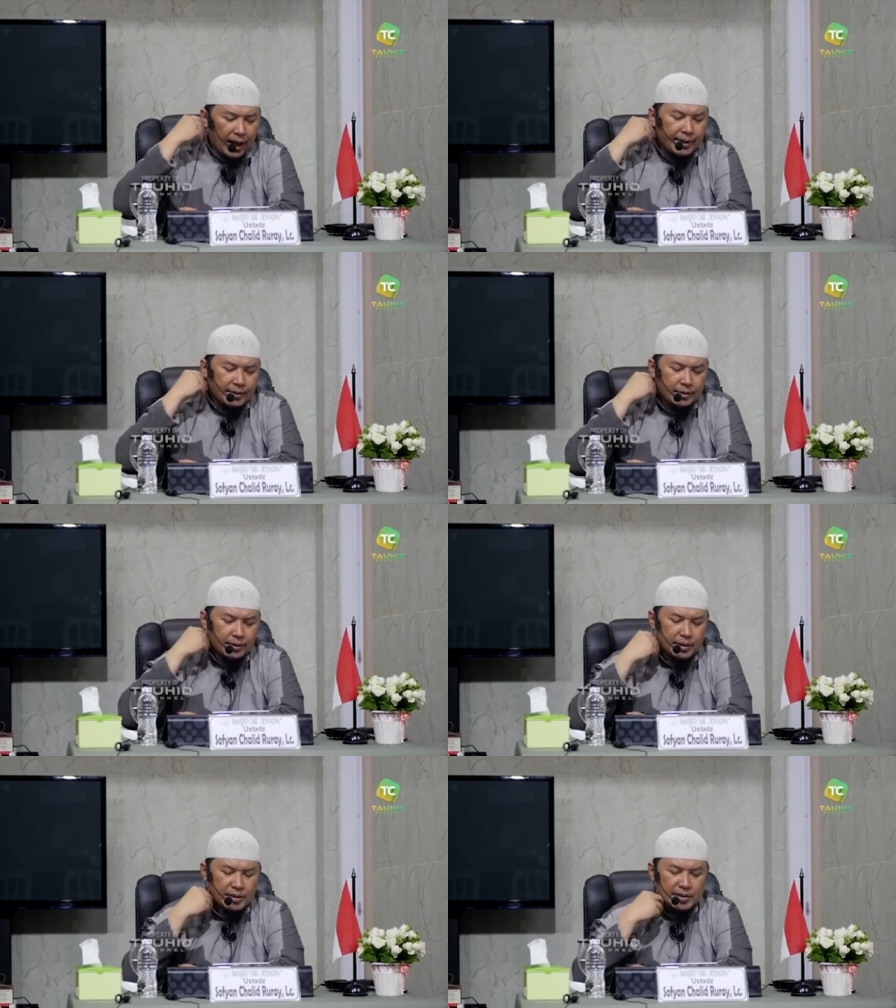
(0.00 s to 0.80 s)
an
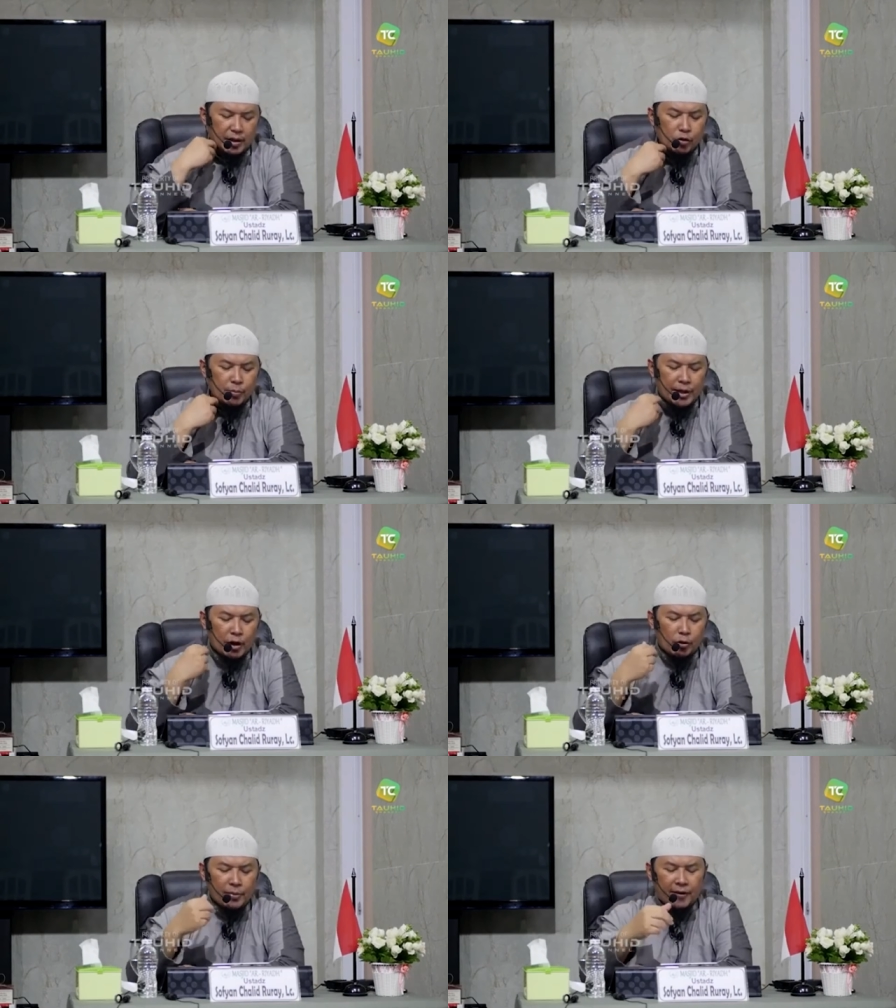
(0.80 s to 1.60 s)

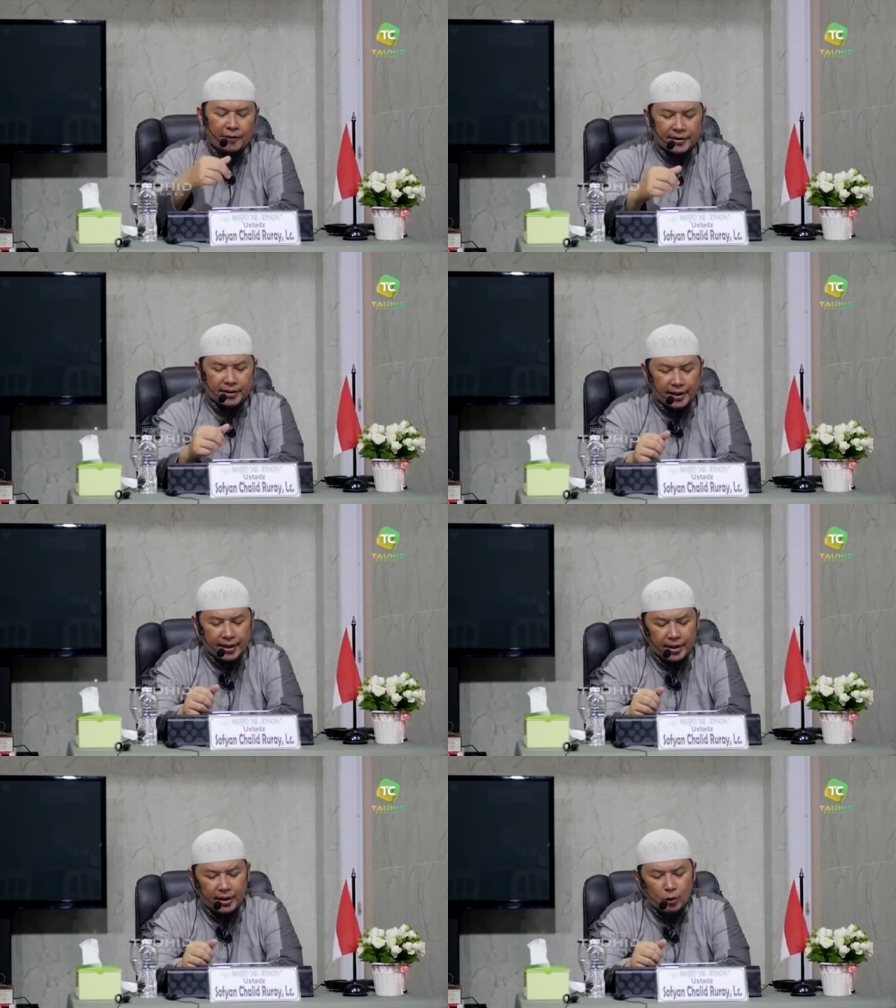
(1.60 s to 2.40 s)
saumi yaumil
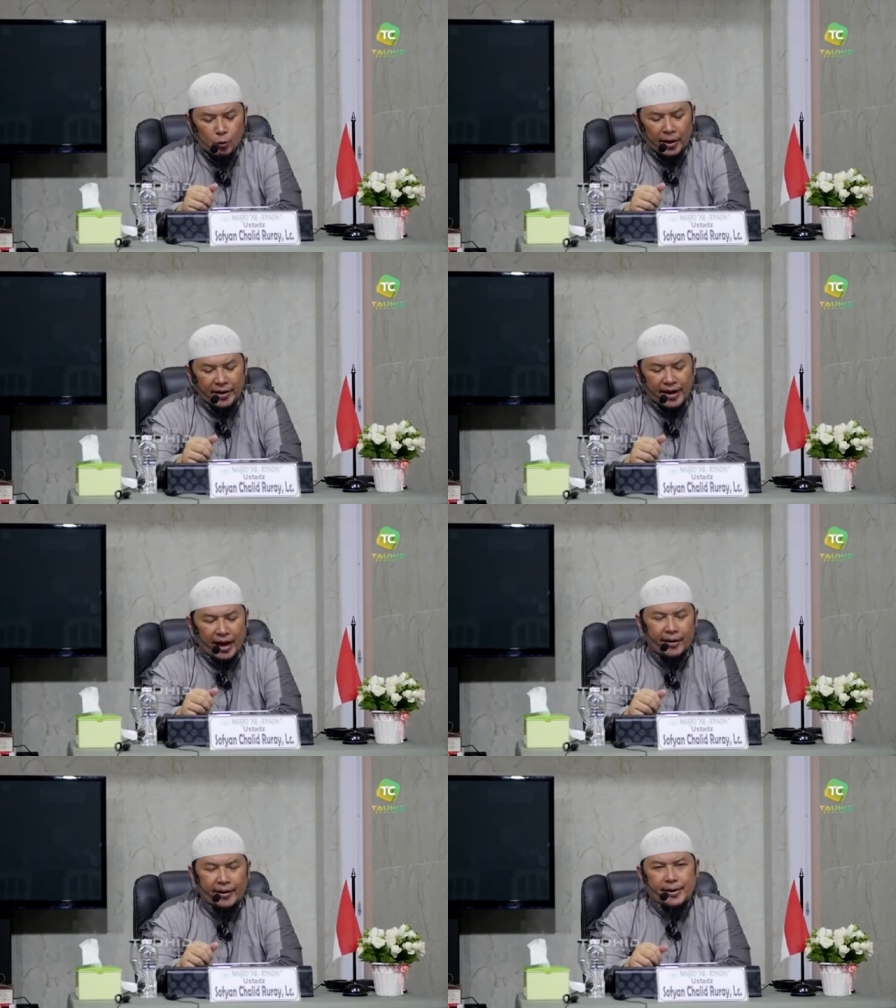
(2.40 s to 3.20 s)
fitri wan
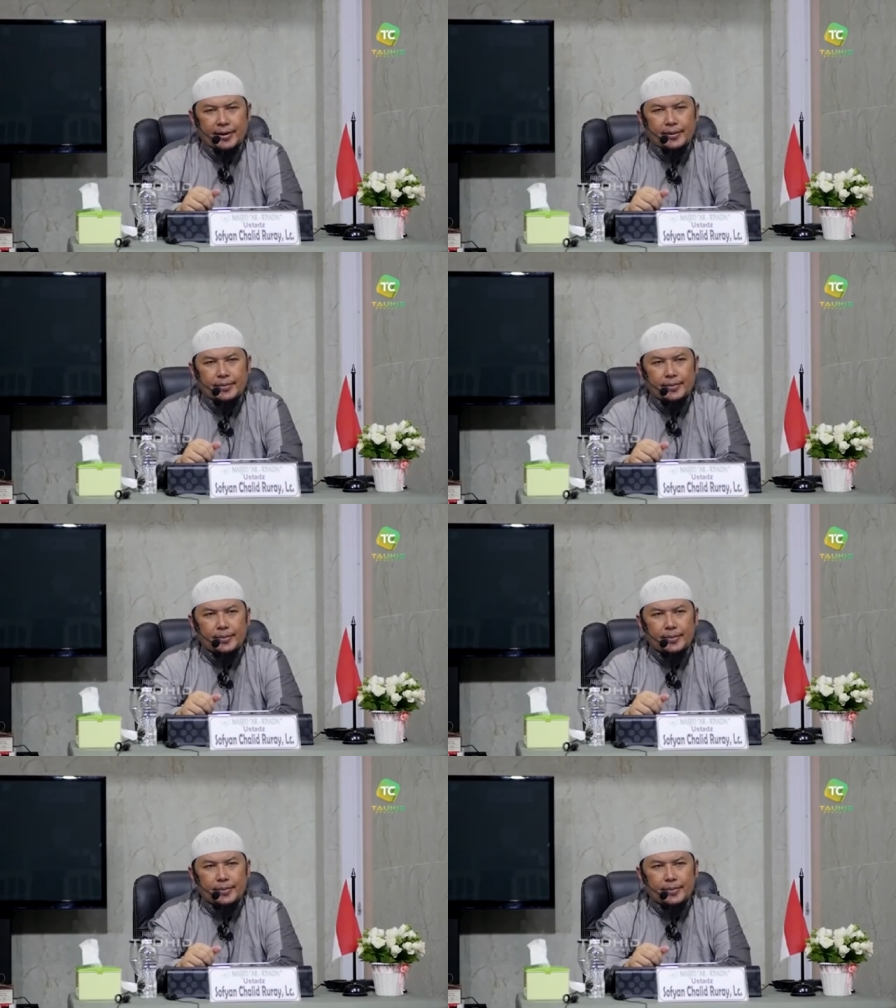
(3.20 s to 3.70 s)
nahri.